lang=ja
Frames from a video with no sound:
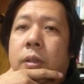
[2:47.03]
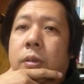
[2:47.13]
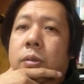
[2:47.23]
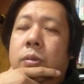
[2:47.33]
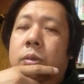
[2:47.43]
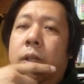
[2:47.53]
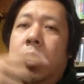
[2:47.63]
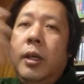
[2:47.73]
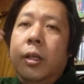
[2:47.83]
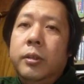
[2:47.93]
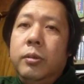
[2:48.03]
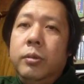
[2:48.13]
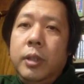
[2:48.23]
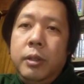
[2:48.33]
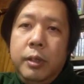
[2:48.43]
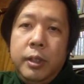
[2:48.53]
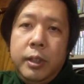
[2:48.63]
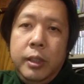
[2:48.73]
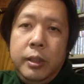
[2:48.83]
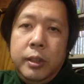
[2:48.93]
ということで、今回は
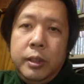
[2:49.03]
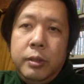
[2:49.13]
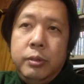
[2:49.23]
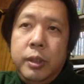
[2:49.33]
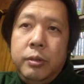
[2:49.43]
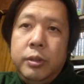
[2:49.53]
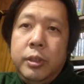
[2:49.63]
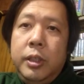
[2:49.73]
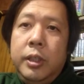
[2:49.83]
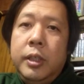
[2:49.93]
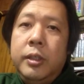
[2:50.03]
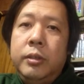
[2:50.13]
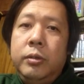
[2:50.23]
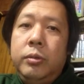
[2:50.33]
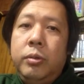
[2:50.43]
ケンタッキーフライドチキンに関する